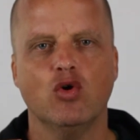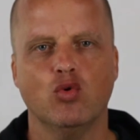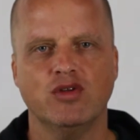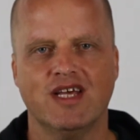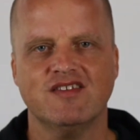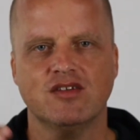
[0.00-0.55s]

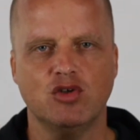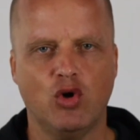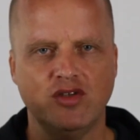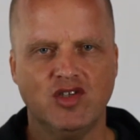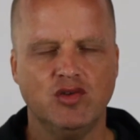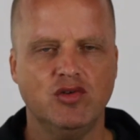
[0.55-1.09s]
und das
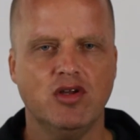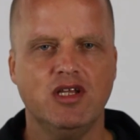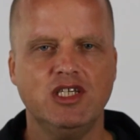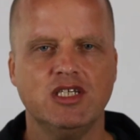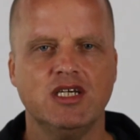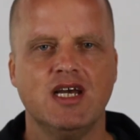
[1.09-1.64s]

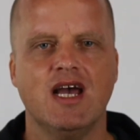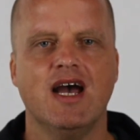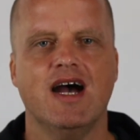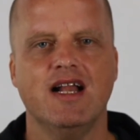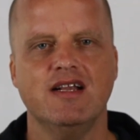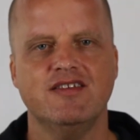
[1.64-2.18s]
kontinuierlich,
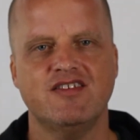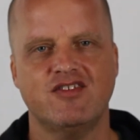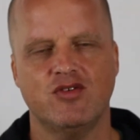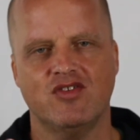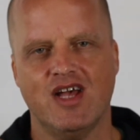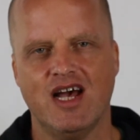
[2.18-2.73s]
als
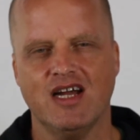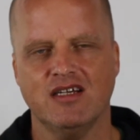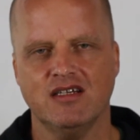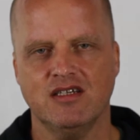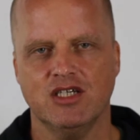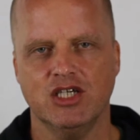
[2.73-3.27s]
zu
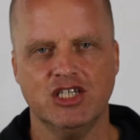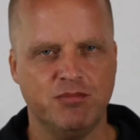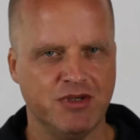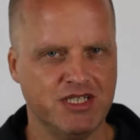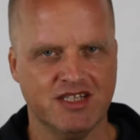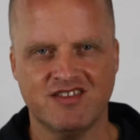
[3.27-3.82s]
sagen, ich
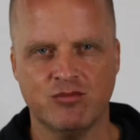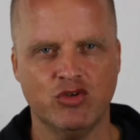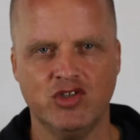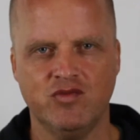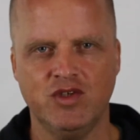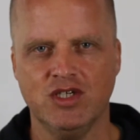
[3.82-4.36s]
bin jetzt
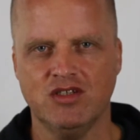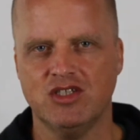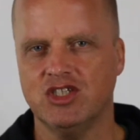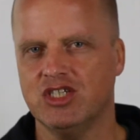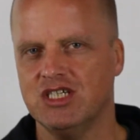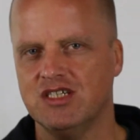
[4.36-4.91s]
motiviert,
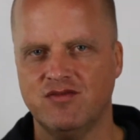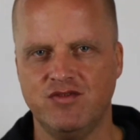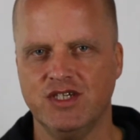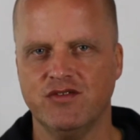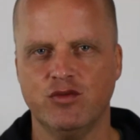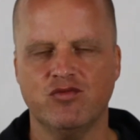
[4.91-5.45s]
ich gehe jetzt
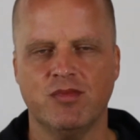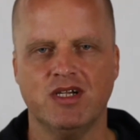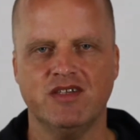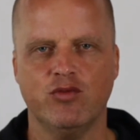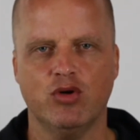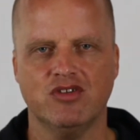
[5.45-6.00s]
vier, fünf Mal
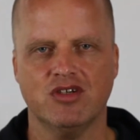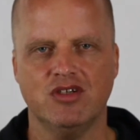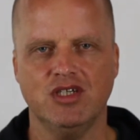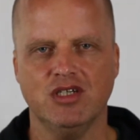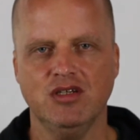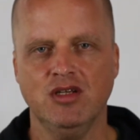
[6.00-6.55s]
die Woche
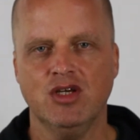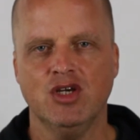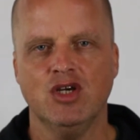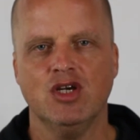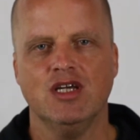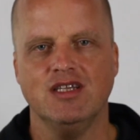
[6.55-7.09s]
trainieren
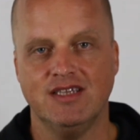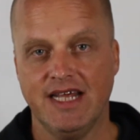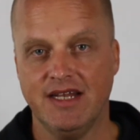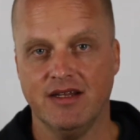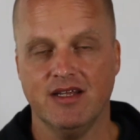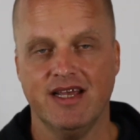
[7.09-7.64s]

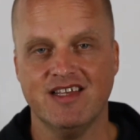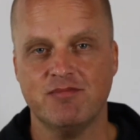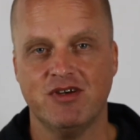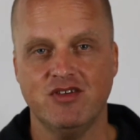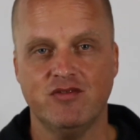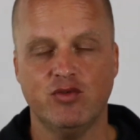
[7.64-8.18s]
denn es
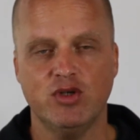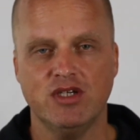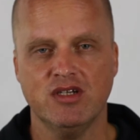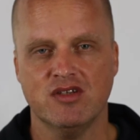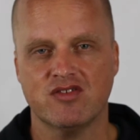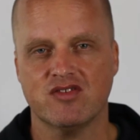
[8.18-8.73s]
passiert
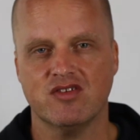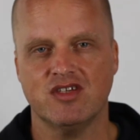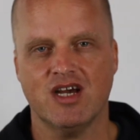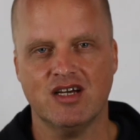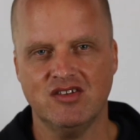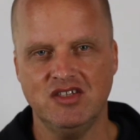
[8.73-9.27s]
Folgendes, ich
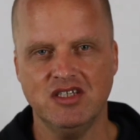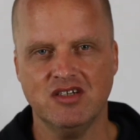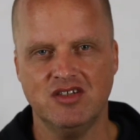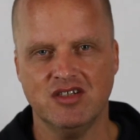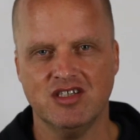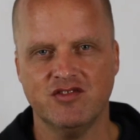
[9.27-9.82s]
garantiere
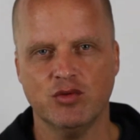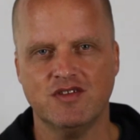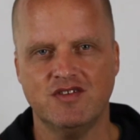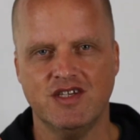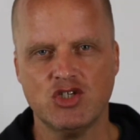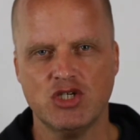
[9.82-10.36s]
dir, es
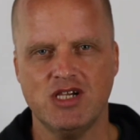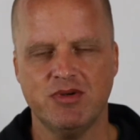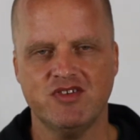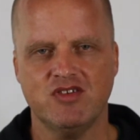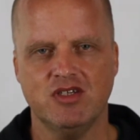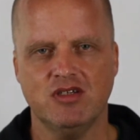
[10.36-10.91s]
wird sehr schnell
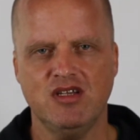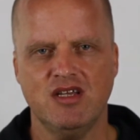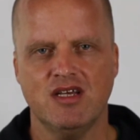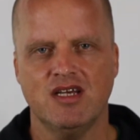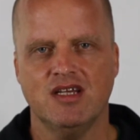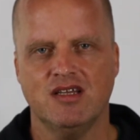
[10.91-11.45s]
passieren,
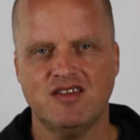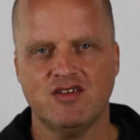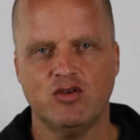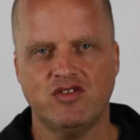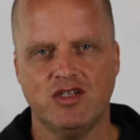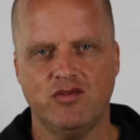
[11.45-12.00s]
dass
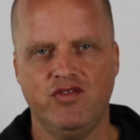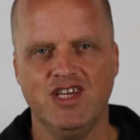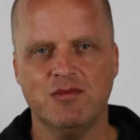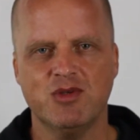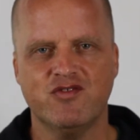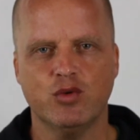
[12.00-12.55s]
aus den
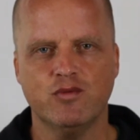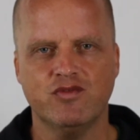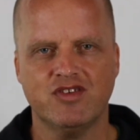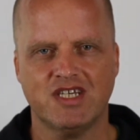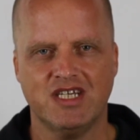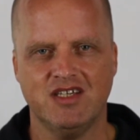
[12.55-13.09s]
vier bis
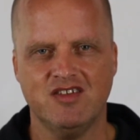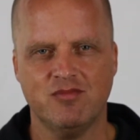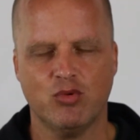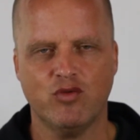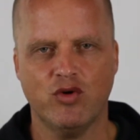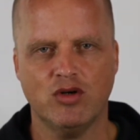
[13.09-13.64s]
fünf Trainings
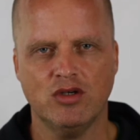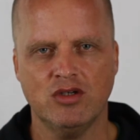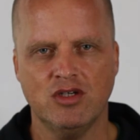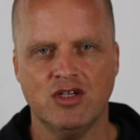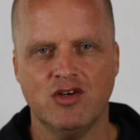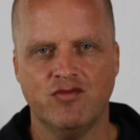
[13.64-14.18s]
pro Woche
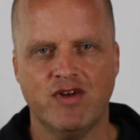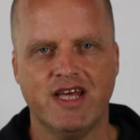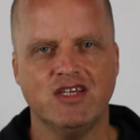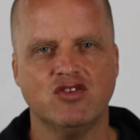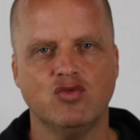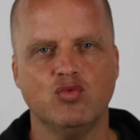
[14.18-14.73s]

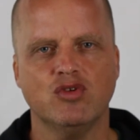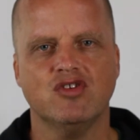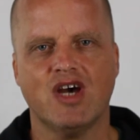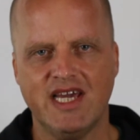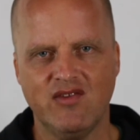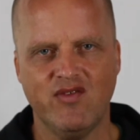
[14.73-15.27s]
vielleicht nur
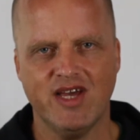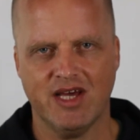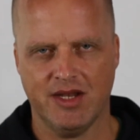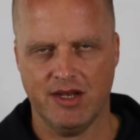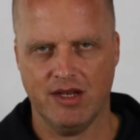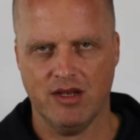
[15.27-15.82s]
drei
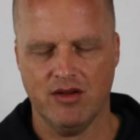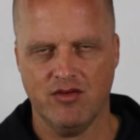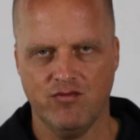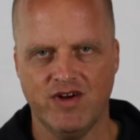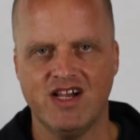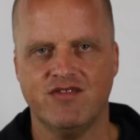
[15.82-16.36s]
werden,
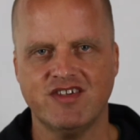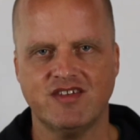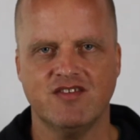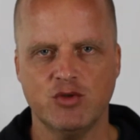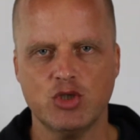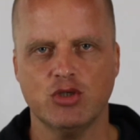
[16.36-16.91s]
weil was
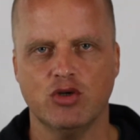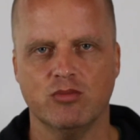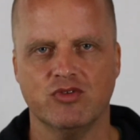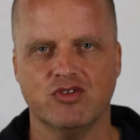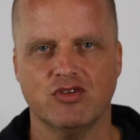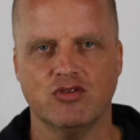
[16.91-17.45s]
dazwischen
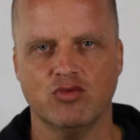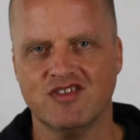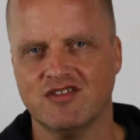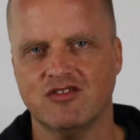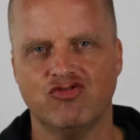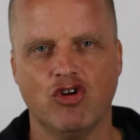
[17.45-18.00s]
kommt. Du
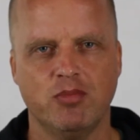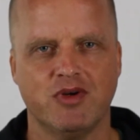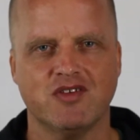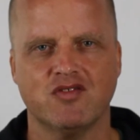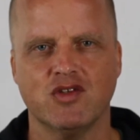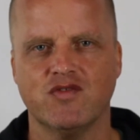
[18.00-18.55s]
hast einen Job,
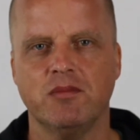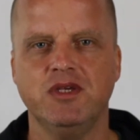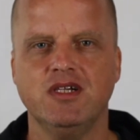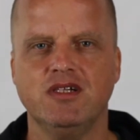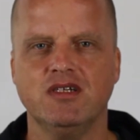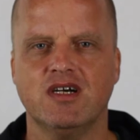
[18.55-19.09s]
hast eine
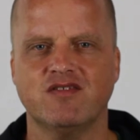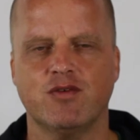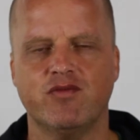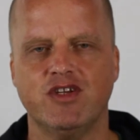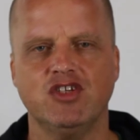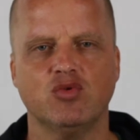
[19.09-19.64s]
Familie, hast
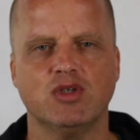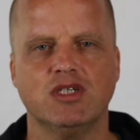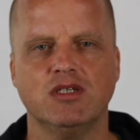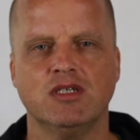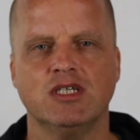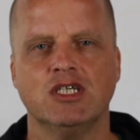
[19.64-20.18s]

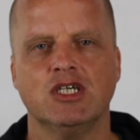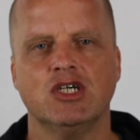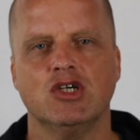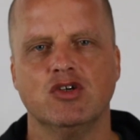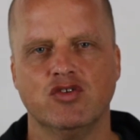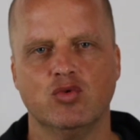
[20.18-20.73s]
Verpflichtungen.
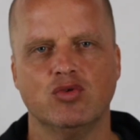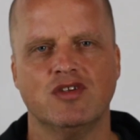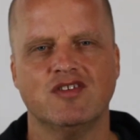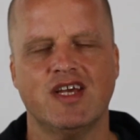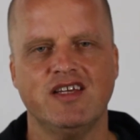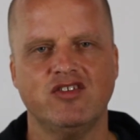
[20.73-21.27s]
So, und
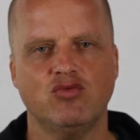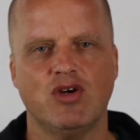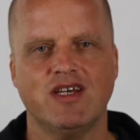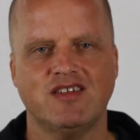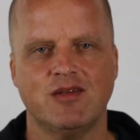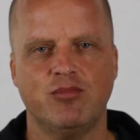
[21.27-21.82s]
das heißt, du
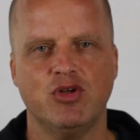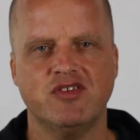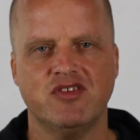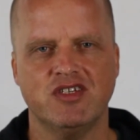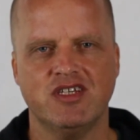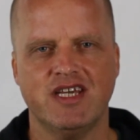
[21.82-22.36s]
hast dann
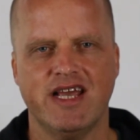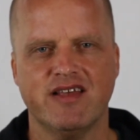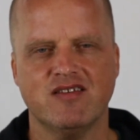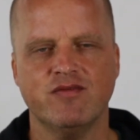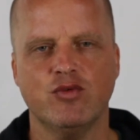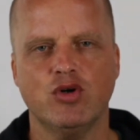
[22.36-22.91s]
plötzlich in der
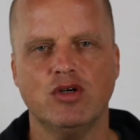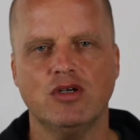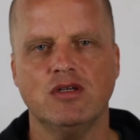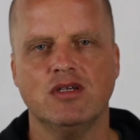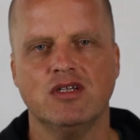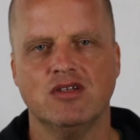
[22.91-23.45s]
ersten
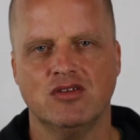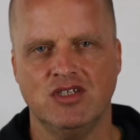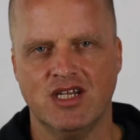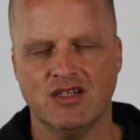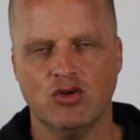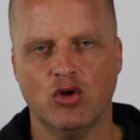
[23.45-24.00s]
Woche, die dann